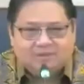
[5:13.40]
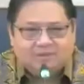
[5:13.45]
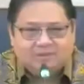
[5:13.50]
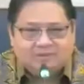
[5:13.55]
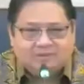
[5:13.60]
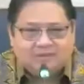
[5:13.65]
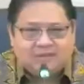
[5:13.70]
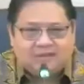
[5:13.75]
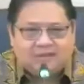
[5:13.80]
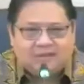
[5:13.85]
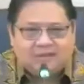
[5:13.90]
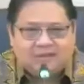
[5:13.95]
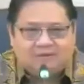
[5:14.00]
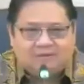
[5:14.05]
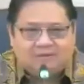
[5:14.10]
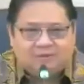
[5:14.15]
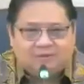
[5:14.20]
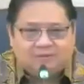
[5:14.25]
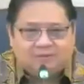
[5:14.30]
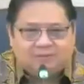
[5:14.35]
Sedangkan
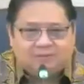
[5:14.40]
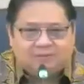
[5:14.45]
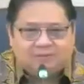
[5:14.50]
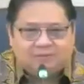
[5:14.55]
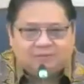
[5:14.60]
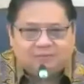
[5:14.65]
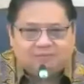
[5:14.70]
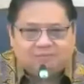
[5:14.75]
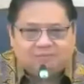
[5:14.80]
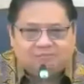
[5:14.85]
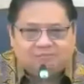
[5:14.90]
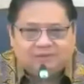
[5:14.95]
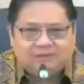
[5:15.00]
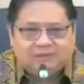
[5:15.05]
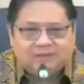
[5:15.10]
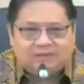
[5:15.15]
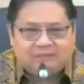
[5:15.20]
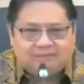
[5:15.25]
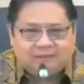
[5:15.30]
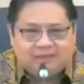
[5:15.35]
untuk
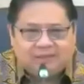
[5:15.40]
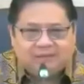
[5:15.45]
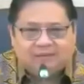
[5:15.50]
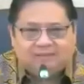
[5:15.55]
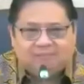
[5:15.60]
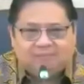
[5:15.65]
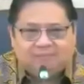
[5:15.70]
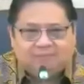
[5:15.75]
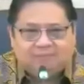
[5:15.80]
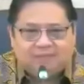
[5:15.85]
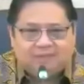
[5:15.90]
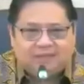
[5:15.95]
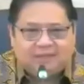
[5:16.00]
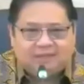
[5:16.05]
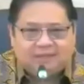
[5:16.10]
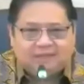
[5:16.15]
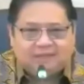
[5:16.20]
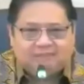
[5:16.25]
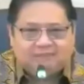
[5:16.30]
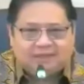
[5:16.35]
menjamin
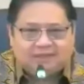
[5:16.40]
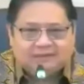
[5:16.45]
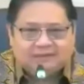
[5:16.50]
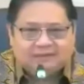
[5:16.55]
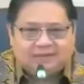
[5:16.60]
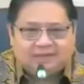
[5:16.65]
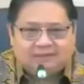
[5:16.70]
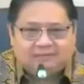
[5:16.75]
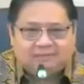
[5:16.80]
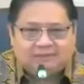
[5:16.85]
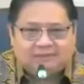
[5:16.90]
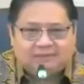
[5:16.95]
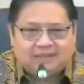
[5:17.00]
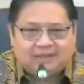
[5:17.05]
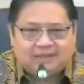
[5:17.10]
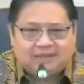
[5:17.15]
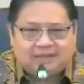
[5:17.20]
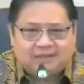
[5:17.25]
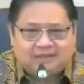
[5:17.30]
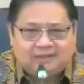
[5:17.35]
pembelian TBS dari
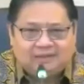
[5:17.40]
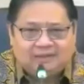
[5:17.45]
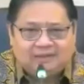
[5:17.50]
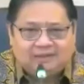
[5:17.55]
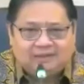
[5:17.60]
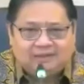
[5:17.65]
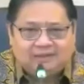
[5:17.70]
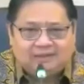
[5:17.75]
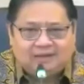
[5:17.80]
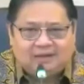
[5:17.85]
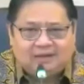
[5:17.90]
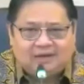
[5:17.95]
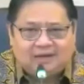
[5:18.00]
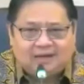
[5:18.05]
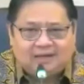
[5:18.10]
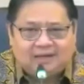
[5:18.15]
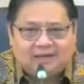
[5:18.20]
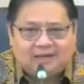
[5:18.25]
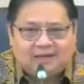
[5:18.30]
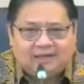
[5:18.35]
petani dengan
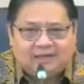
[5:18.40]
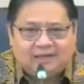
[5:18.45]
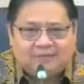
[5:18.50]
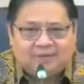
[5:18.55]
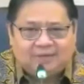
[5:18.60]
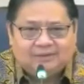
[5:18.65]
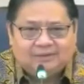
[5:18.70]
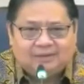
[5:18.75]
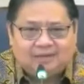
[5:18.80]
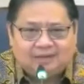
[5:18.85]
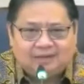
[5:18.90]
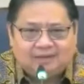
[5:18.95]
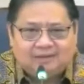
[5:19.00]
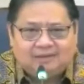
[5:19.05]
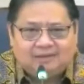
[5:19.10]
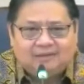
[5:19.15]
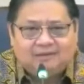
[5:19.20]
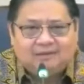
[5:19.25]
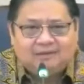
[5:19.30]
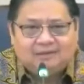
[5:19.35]
harga yang wajar,
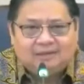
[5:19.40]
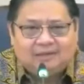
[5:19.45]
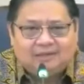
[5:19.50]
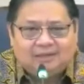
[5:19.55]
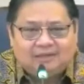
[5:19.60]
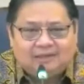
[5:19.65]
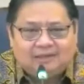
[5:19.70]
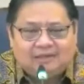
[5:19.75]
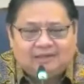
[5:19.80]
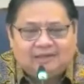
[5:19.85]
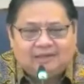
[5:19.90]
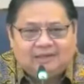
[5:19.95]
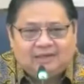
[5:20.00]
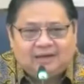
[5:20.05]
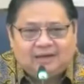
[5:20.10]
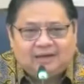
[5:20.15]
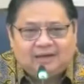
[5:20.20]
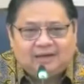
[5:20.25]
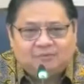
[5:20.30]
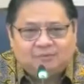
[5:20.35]
ini
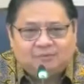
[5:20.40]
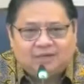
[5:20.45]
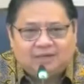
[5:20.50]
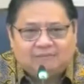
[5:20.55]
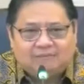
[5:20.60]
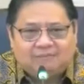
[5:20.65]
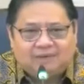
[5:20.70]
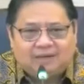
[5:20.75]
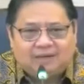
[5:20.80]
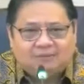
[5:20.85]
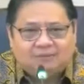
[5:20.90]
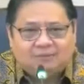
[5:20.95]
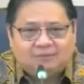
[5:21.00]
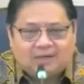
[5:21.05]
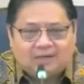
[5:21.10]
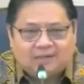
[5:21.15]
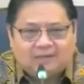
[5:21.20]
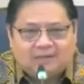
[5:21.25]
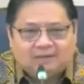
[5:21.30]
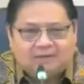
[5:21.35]
dilakukan
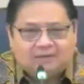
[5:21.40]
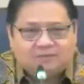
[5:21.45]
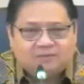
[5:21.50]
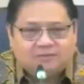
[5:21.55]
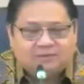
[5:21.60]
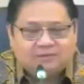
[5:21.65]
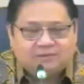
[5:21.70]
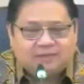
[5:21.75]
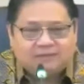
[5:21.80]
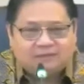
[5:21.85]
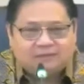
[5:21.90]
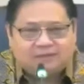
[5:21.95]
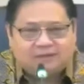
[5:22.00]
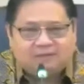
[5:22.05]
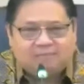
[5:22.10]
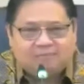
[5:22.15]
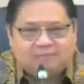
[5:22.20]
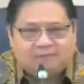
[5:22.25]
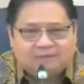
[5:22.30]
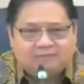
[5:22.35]
pengaturan yang tentu
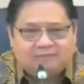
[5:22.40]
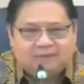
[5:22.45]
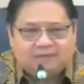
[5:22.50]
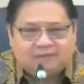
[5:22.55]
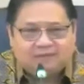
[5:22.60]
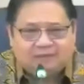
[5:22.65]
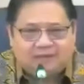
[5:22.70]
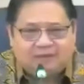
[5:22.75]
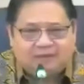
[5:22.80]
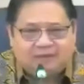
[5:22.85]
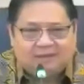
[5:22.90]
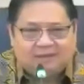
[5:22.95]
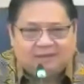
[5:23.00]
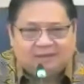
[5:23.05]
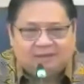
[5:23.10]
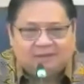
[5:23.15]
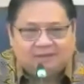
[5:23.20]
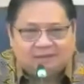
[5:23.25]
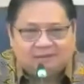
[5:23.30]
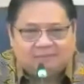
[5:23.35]
saja melibatkan
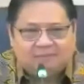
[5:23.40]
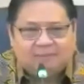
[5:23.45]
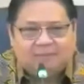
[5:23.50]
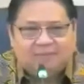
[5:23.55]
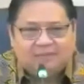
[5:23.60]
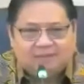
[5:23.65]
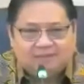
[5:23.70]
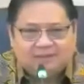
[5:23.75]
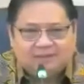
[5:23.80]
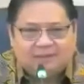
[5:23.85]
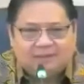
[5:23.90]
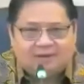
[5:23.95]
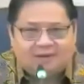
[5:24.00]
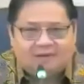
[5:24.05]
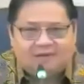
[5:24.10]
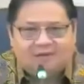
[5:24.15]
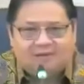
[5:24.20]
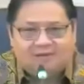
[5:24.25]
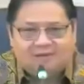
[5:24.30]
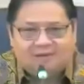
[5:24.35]
uh, pemerintah
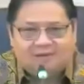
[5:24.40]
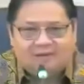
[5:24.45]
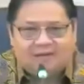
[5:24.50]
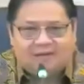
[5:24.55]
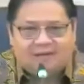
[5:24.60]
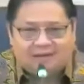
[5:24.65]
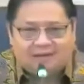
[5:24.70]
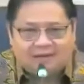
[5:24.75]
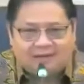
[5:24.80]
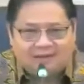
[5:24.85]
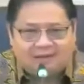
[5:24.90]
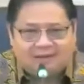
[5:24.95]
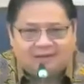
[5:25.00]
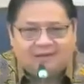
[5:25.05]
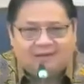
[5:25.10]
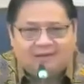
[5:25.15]
daerah